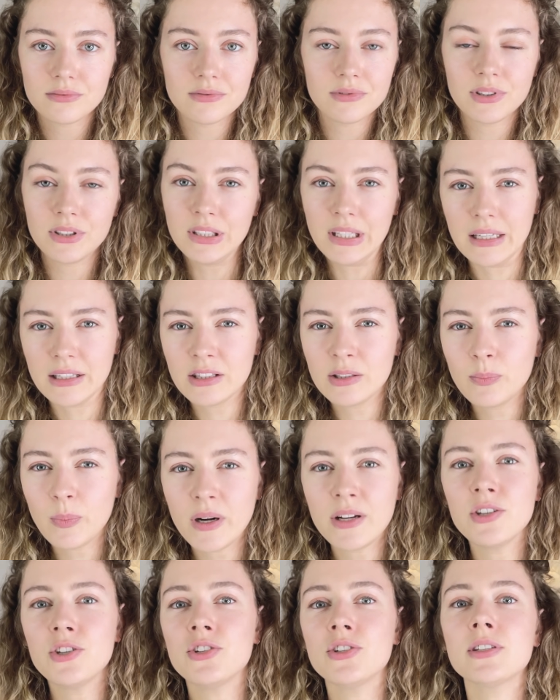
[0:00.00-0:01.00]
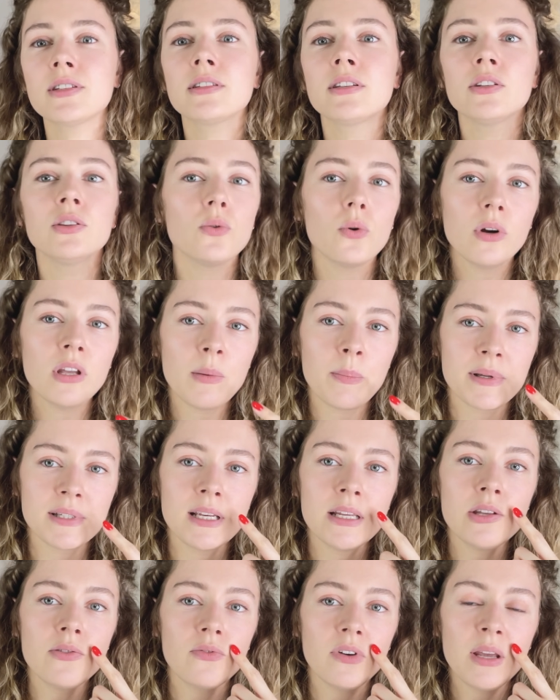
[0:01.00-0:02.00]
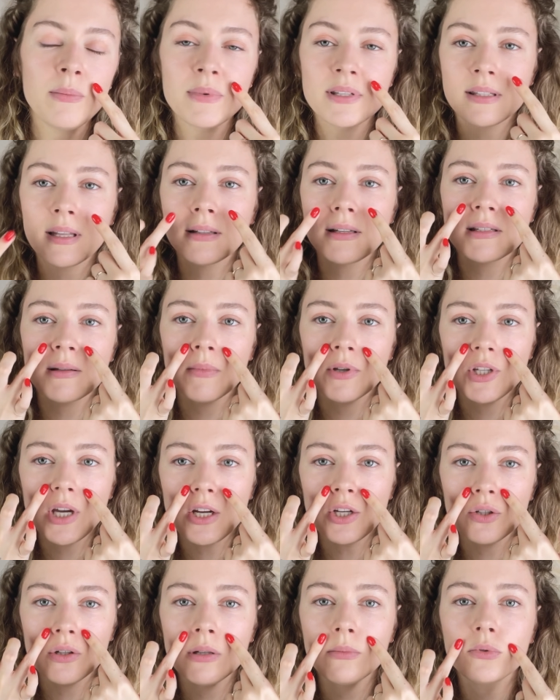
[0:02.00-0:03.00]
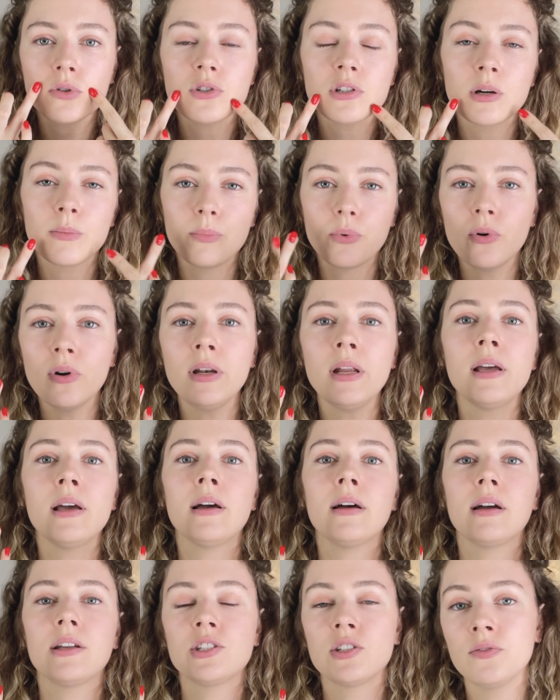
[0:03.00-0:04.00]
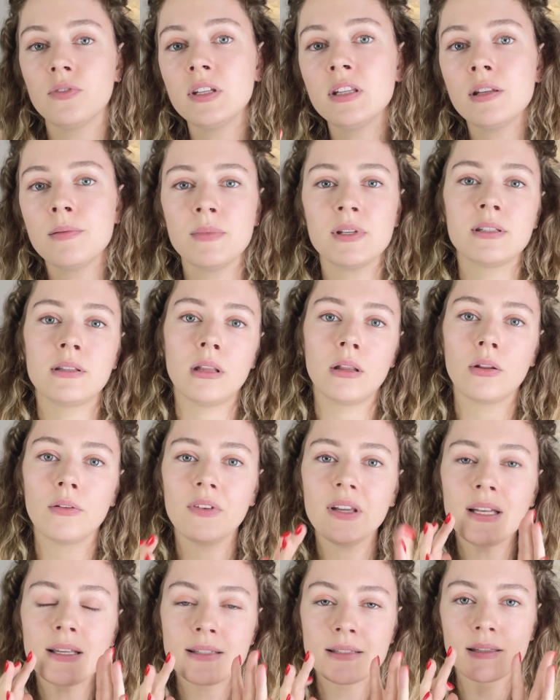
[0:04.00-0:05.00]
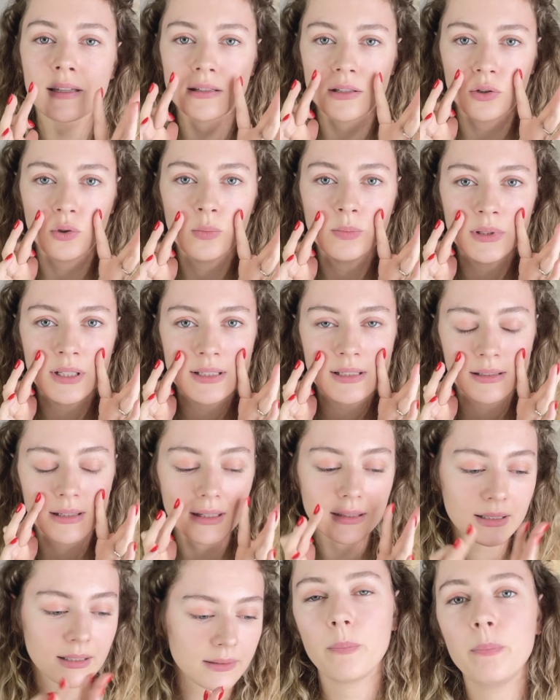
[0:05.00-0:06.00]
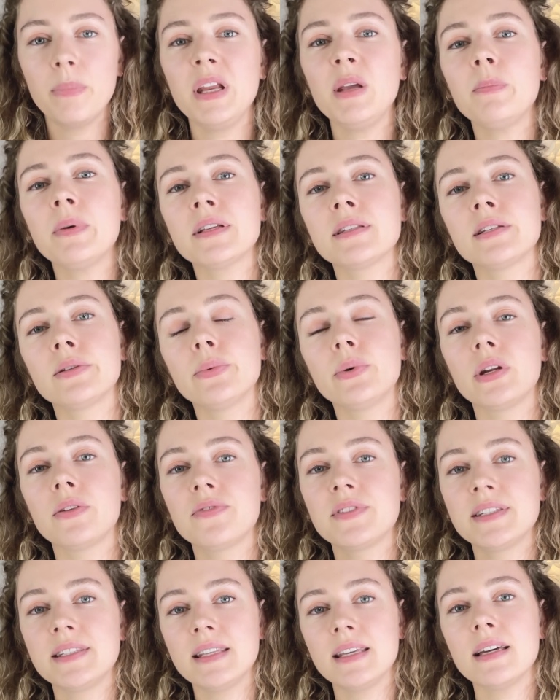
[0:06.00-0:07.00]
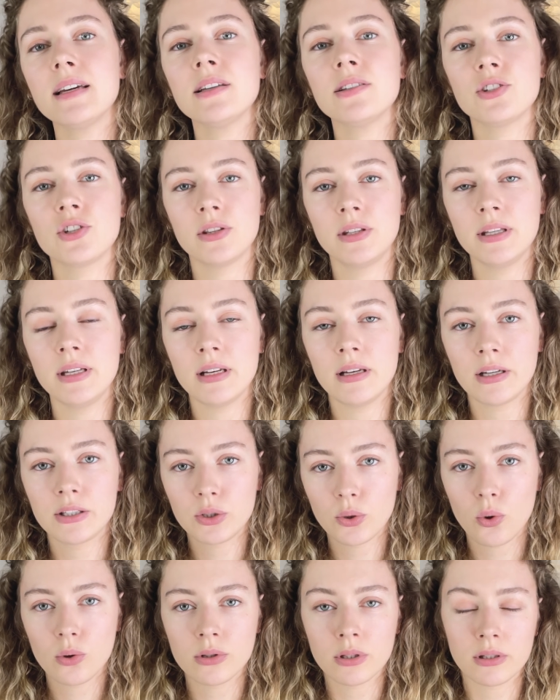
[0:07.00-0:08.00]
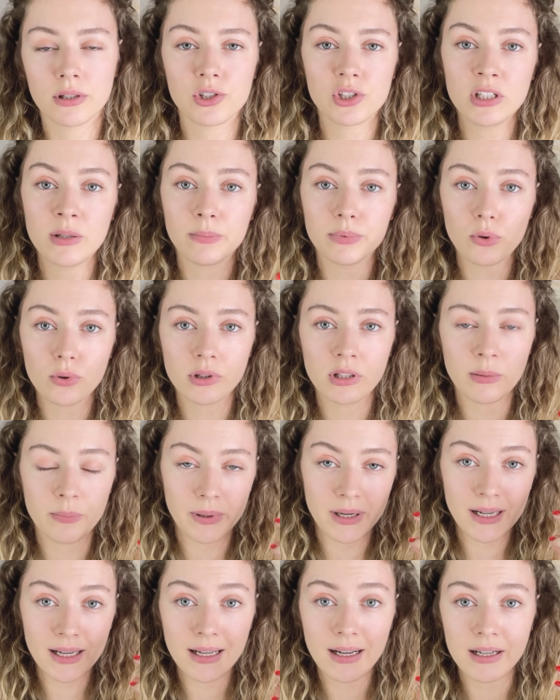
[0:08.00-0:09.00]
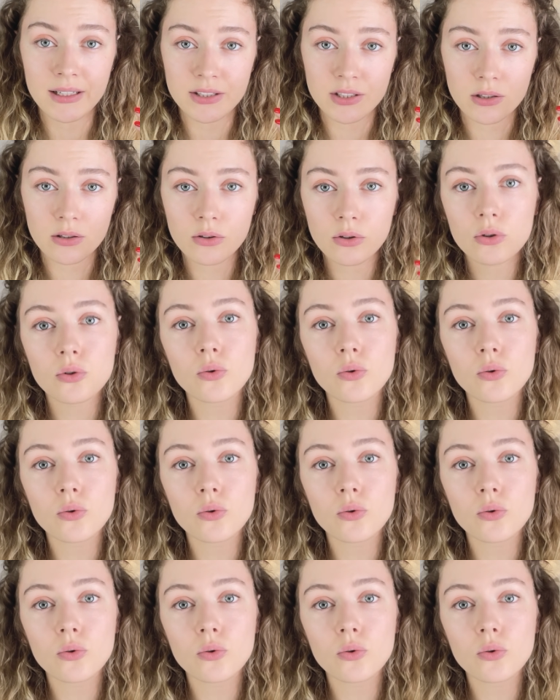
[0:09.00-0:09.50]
нет, практически, но я в последнее время стала замечать, что немножко более очевидными становились носогубные складки. При процедуре все четыре электрода должны плотно прилегать к